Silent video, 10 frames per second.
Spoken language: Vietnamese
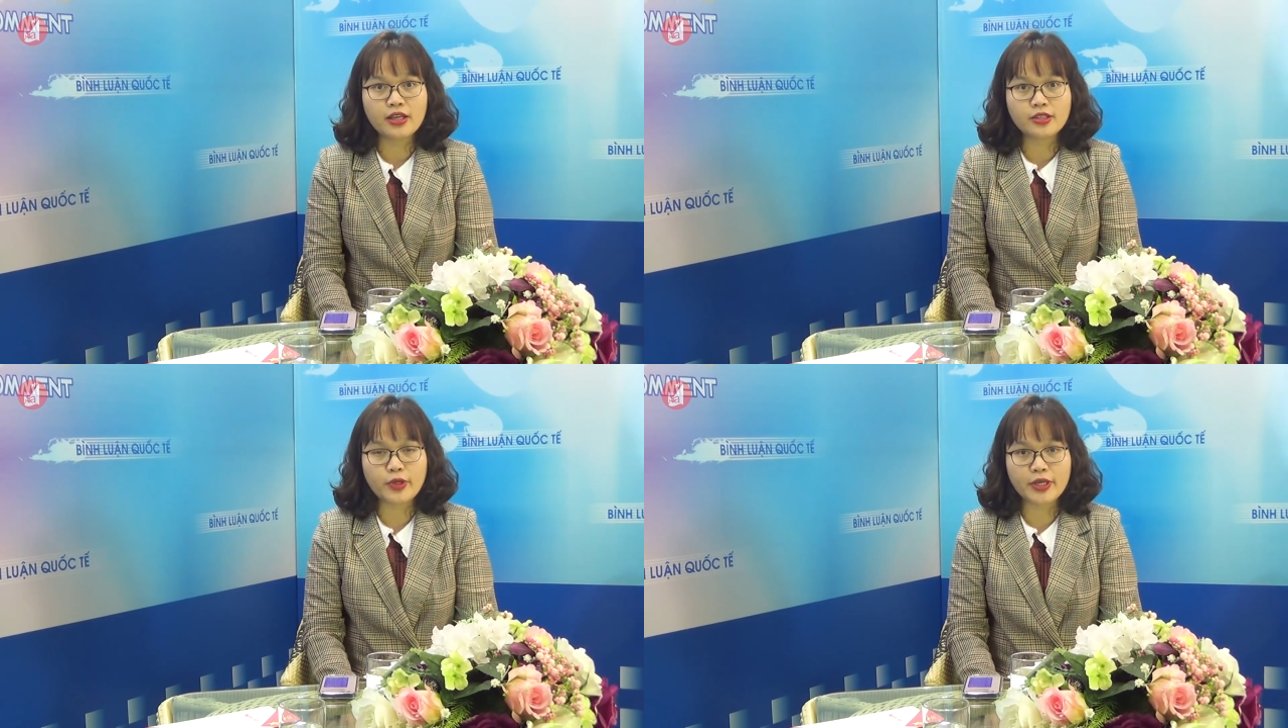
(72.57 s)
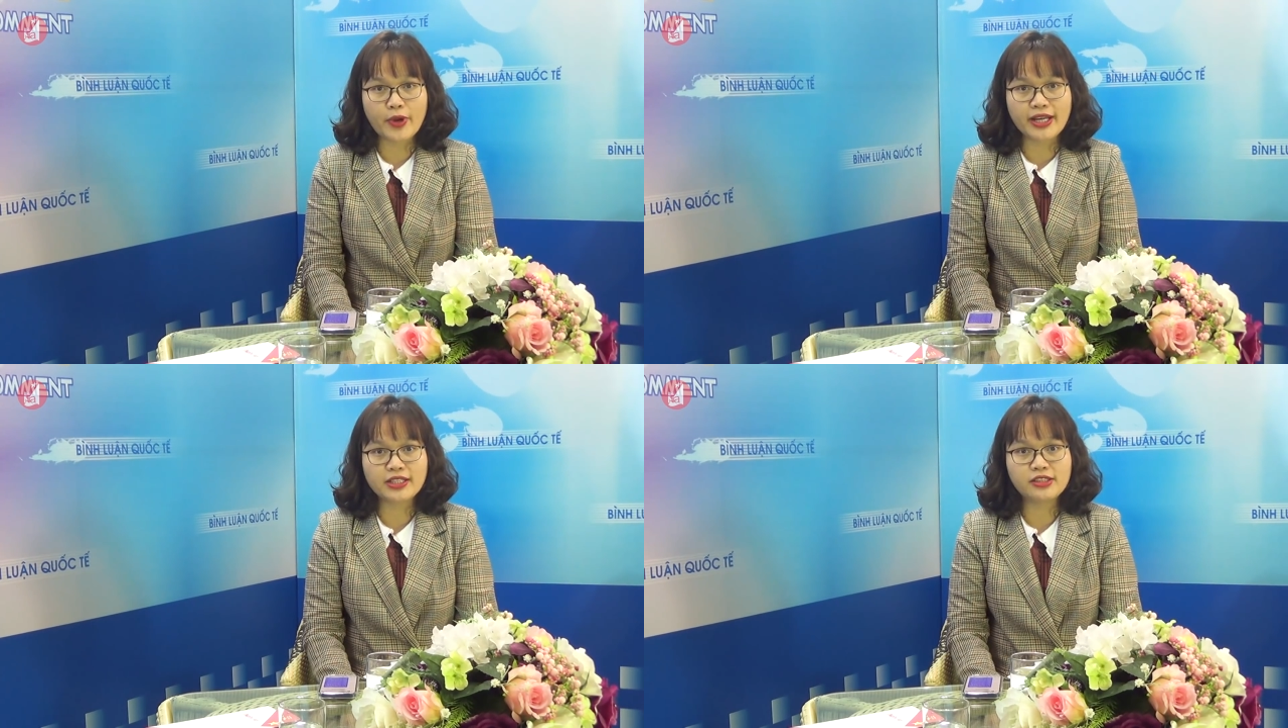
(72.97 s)
xoay
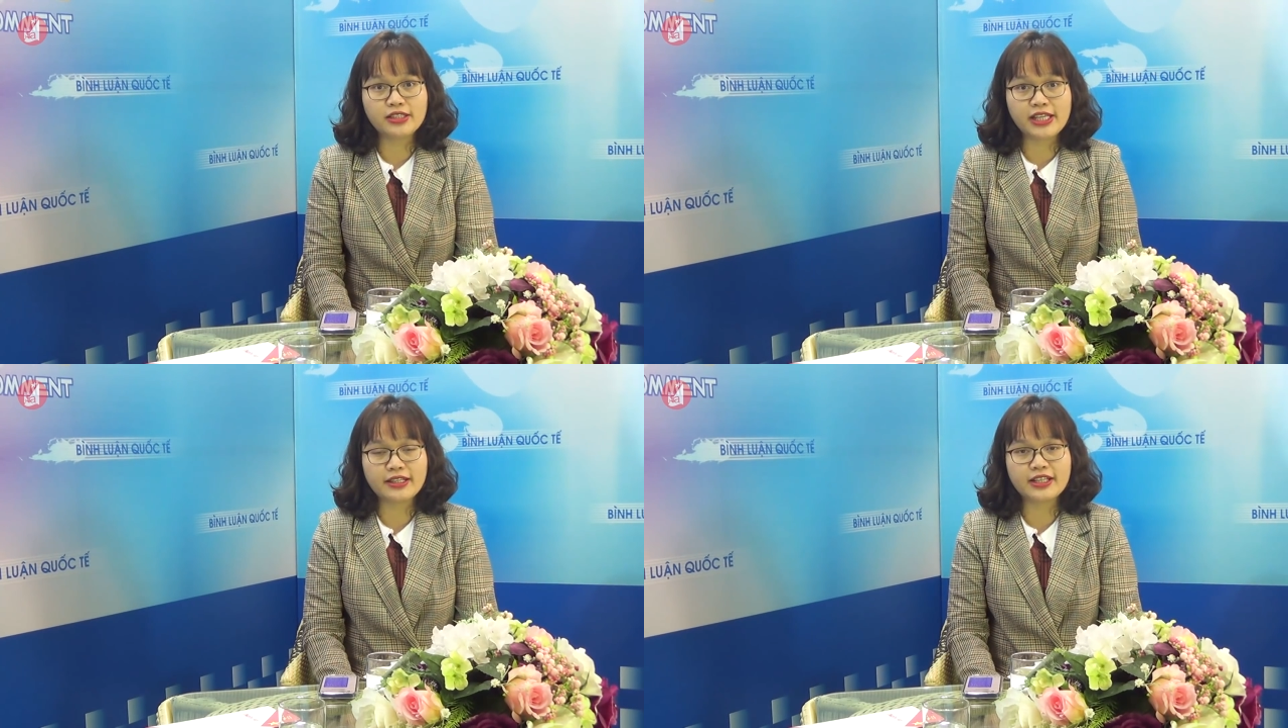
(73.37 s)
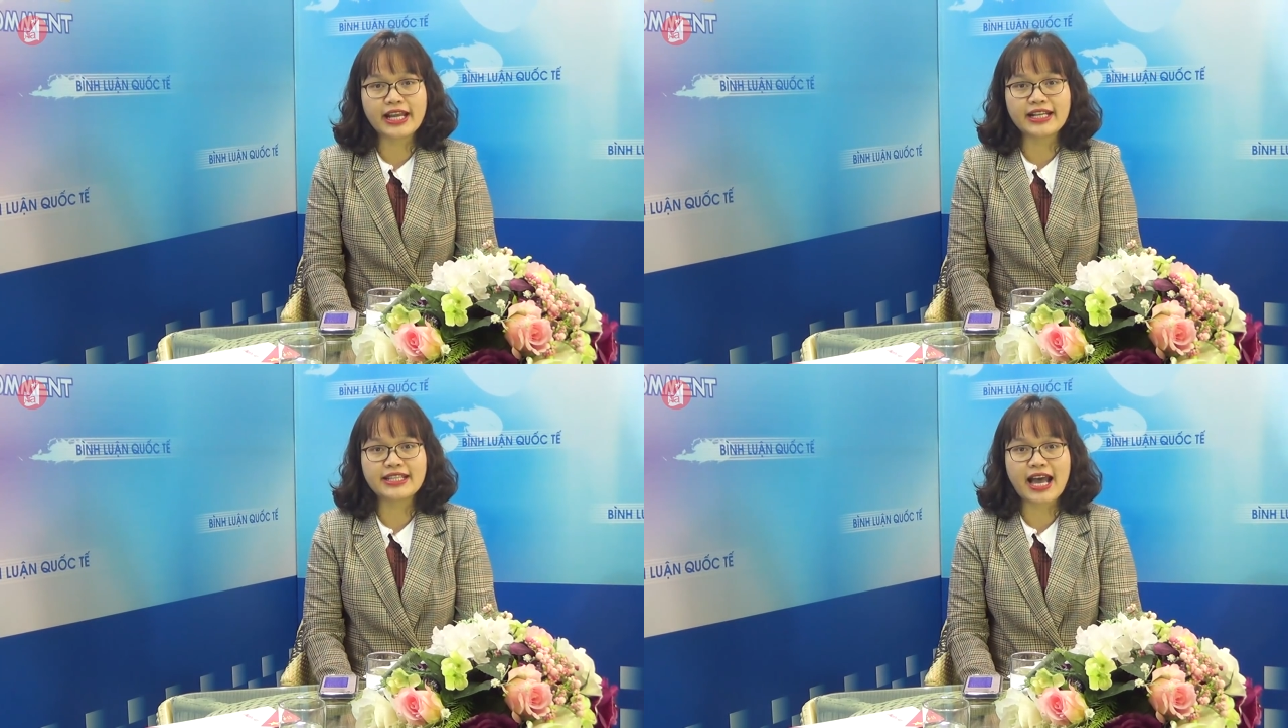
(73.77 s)
quanh sự kiện được
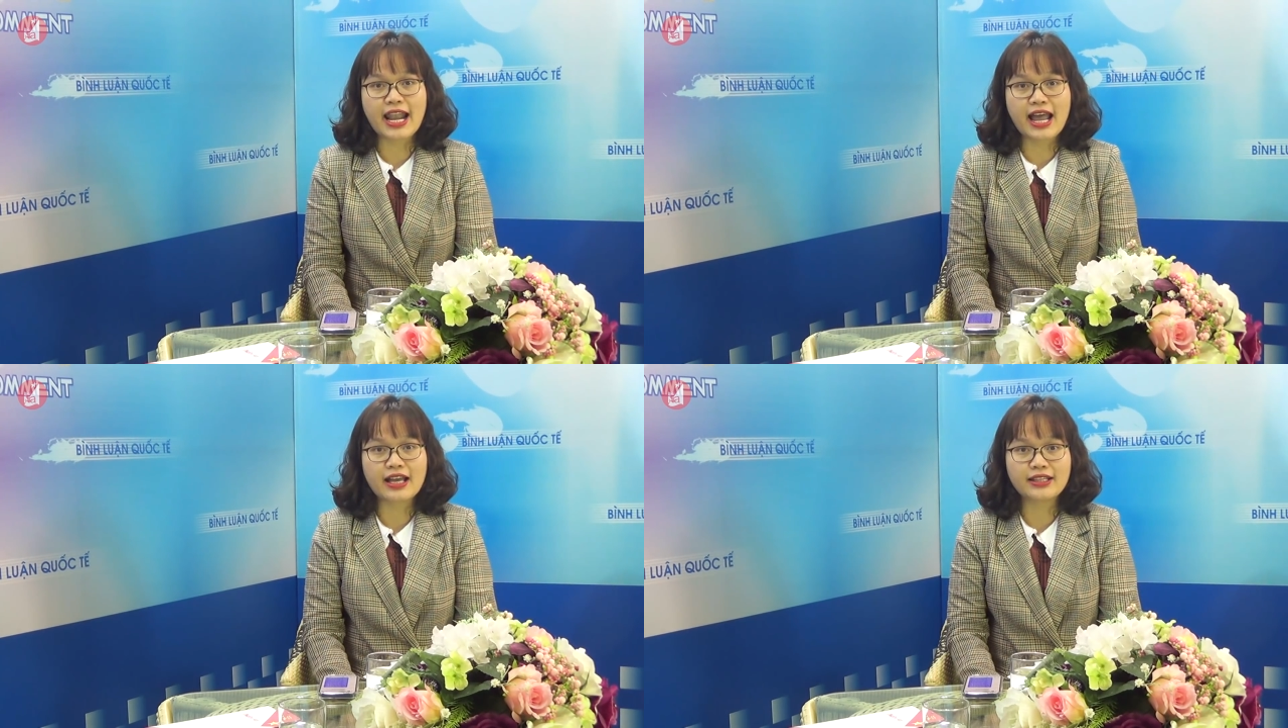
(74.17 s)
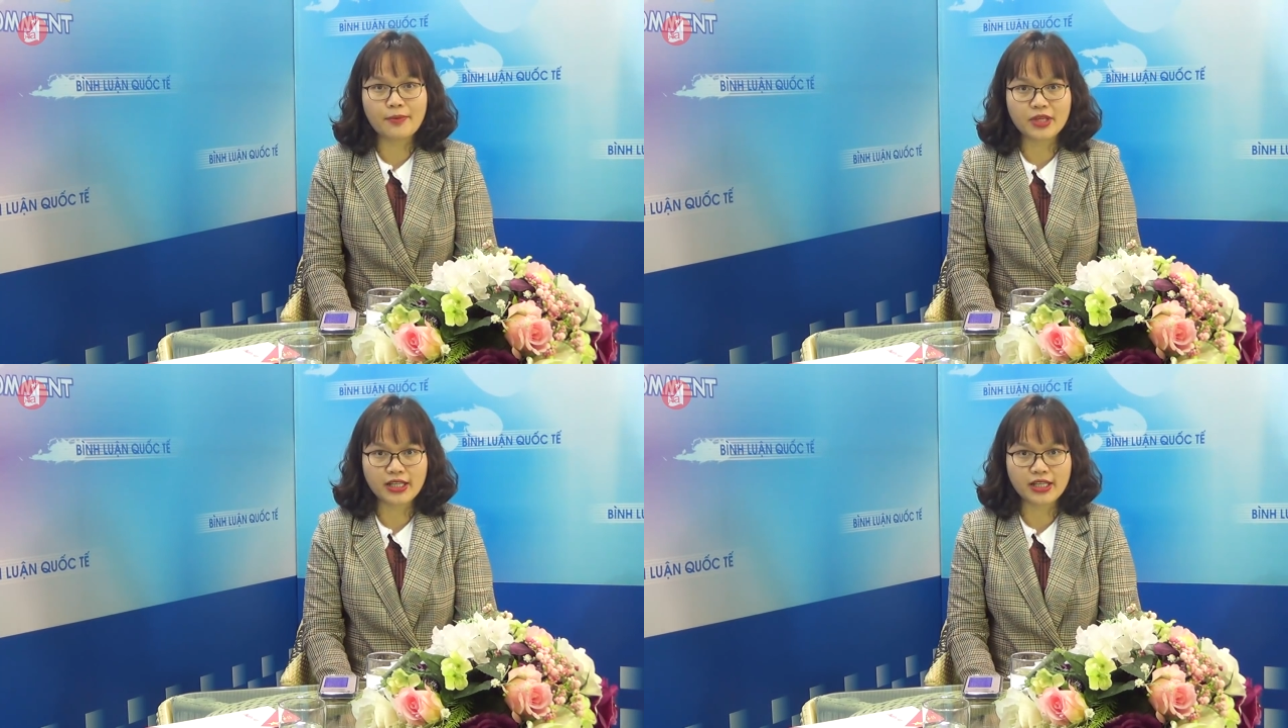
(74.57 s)
đánh giá là thảm